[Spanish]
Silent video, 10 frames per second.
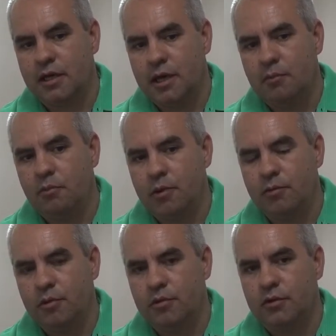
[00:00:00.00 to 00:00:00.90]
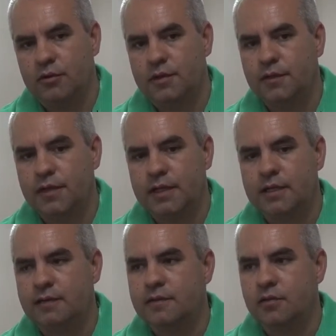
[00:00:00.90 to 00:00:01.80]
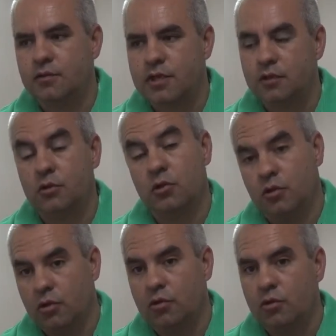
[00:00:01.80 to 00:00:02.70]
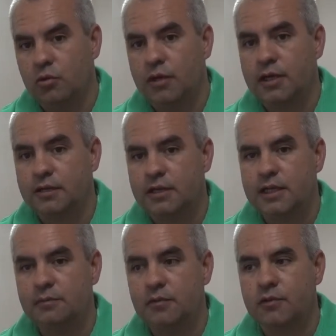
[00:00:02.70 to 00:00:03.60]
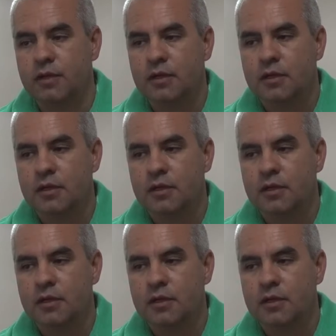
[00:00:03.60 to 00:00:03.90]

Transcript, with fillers: en el pueblo se venía desarrollando los dos clubes que tenemos,